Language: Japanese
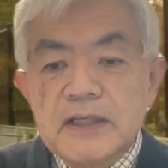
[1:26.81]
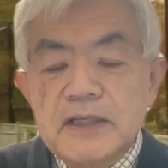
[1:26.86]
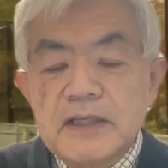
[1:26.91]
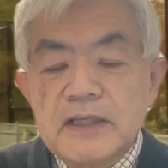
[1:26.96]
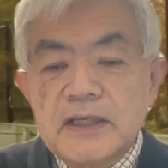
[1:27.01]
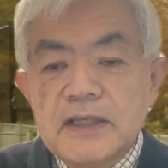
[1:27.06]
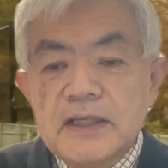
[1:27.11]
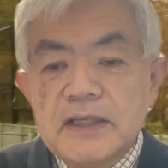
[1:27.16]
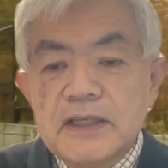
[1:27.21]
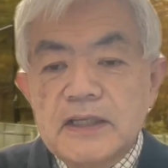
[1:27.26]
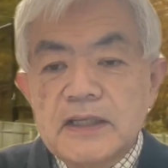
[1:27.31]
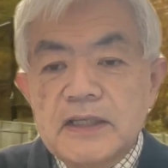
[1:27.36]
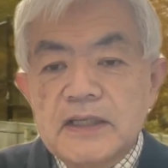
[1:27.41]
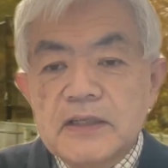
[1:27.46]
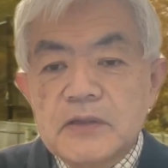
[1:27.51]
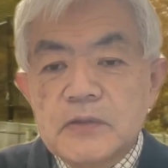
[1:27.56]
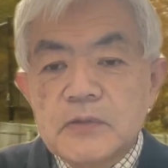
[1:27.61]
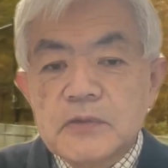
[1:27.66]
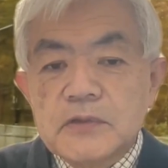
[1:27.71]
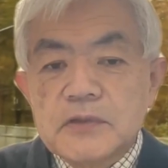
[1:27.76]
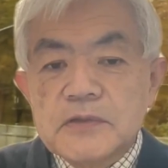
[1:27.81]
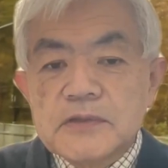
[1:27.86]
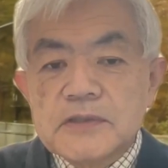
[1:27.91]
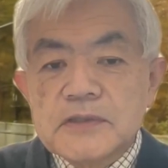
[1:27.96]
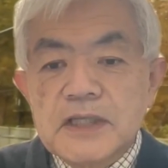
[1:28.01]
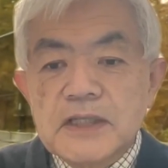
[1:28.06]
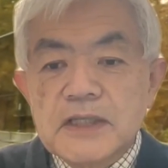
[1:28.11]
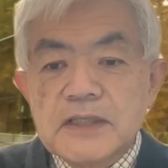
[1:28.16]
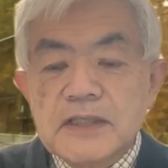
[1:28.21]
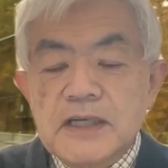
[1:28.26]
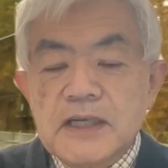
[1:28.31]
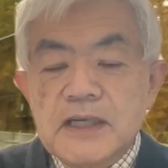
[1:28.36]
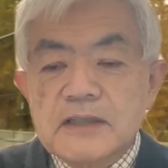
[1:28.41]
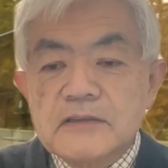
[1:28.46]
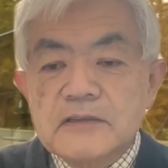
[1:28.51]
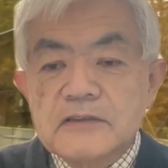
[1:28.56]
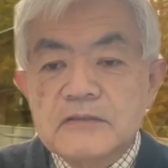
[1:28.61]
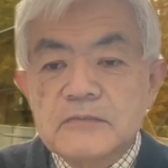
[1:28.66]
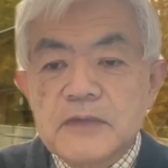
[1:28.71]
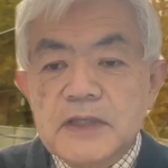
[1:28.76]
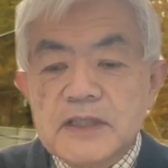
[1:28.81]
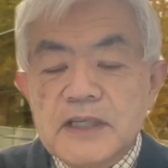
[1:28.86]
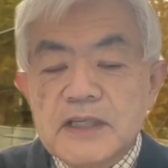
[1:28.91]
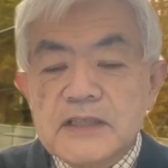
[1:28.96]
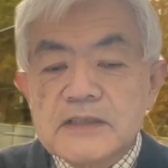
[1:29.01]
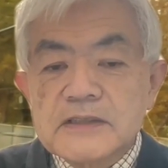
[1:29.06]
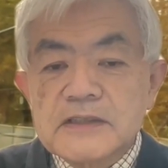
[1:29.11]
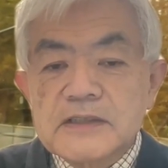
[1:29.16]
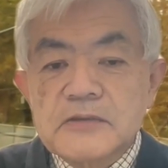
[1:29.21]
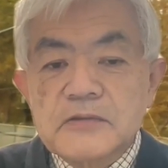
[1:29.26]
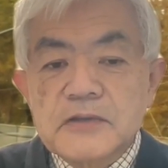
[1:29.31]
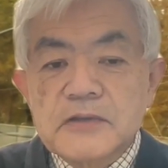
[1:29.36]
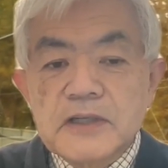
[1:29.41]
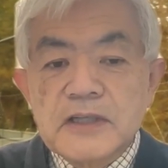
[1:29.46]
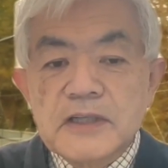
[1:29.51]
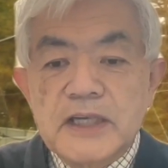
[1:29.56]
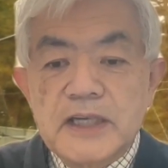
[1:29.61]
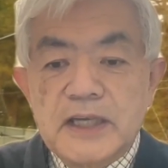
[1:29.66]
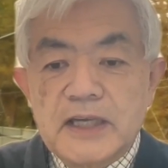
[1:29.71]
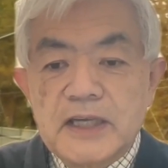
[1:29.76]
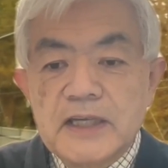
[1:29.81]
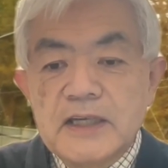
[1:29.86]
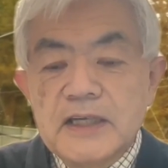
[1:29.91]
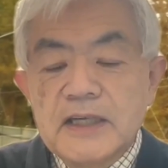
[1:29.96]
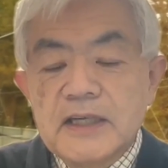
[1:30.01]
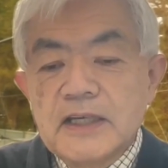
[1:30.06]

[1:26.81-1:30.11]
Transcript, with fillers: に投入された車で8500系